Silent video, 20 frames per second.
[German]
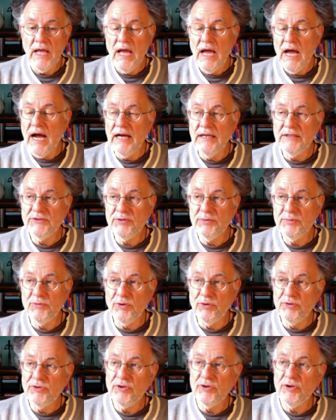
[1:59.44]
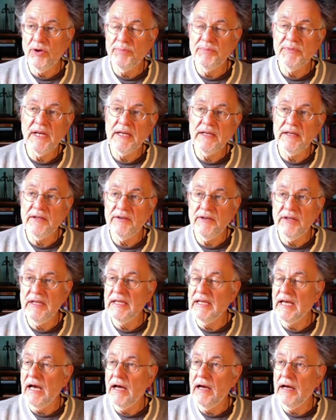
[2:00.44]
Also im Grunde genommen denken die,
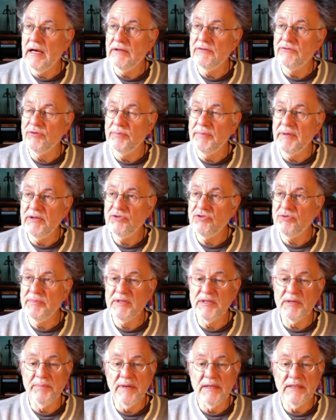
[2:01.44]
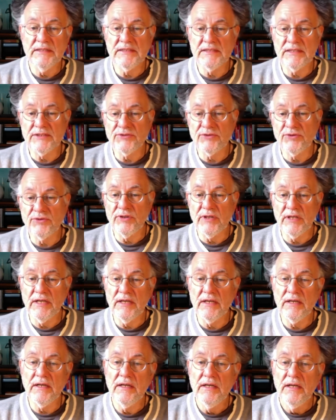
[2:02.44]
ja, also Menschen mit Demenz, das
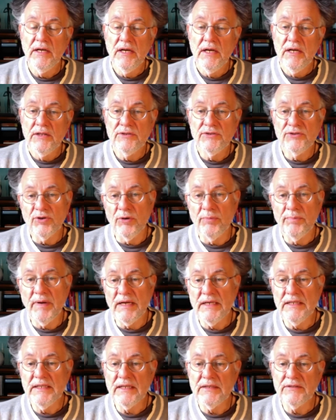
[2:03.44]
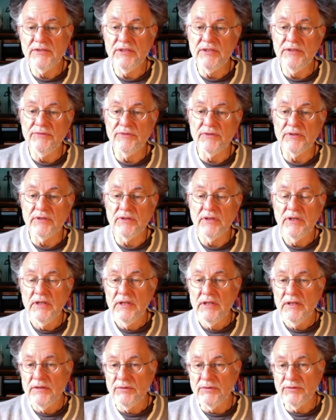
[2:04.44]
eher zur palliativen
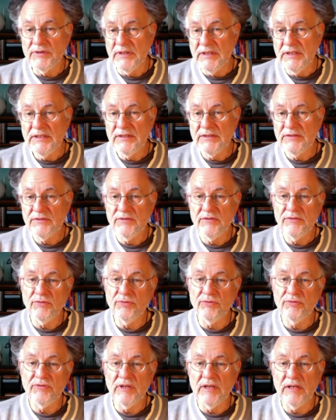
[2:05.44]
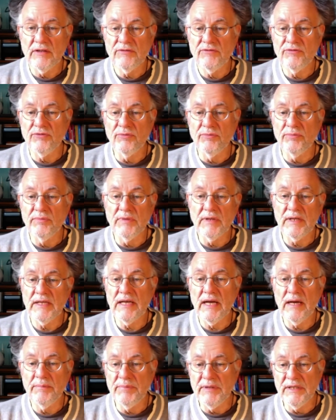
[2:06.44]
und nicht so sehr zum
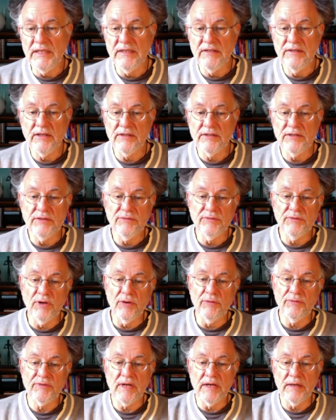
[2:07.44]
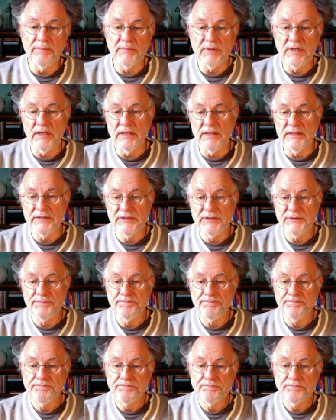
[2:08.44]
rehabilitativen Aufgabenkreis.
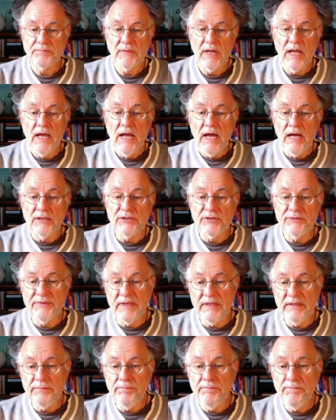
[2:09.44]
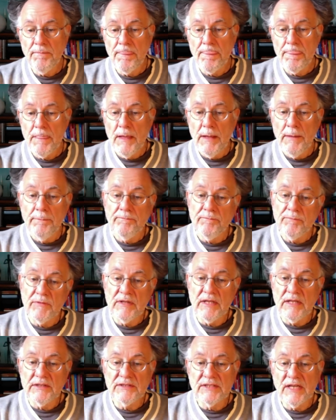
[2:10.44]
Also wenn,
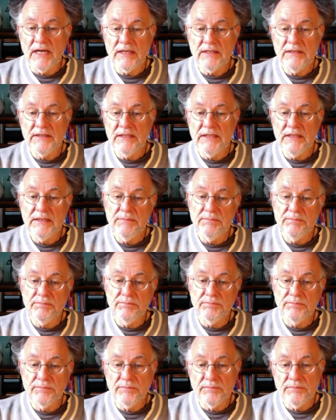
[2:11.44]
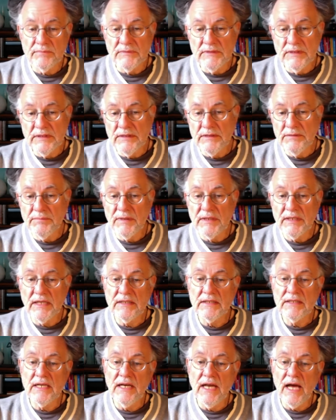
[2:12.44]
dann sagen die, ne, man
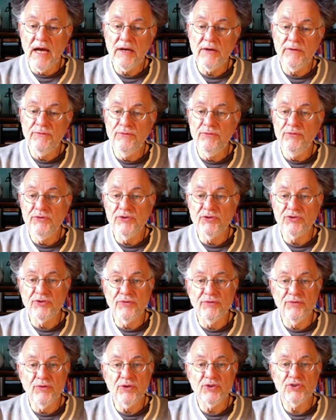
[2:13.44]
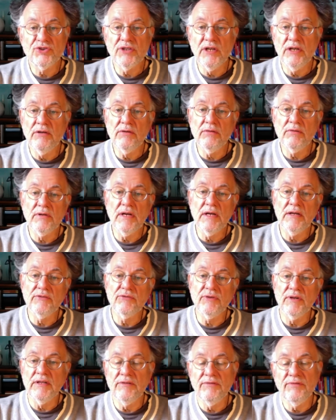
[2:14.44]
hat klare physische Vorstellungen, also
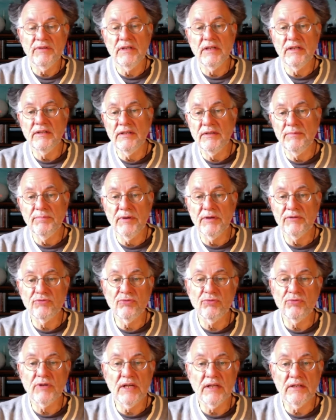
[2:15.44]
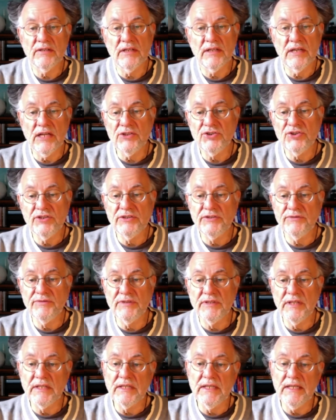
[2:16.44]
entweder die Person kann dann anschließend
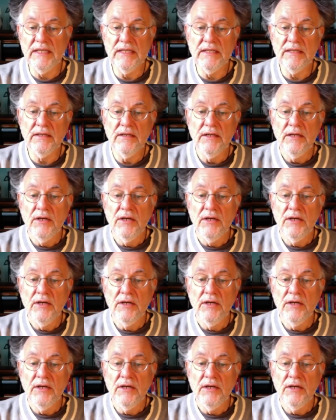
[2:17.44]
wieder gehen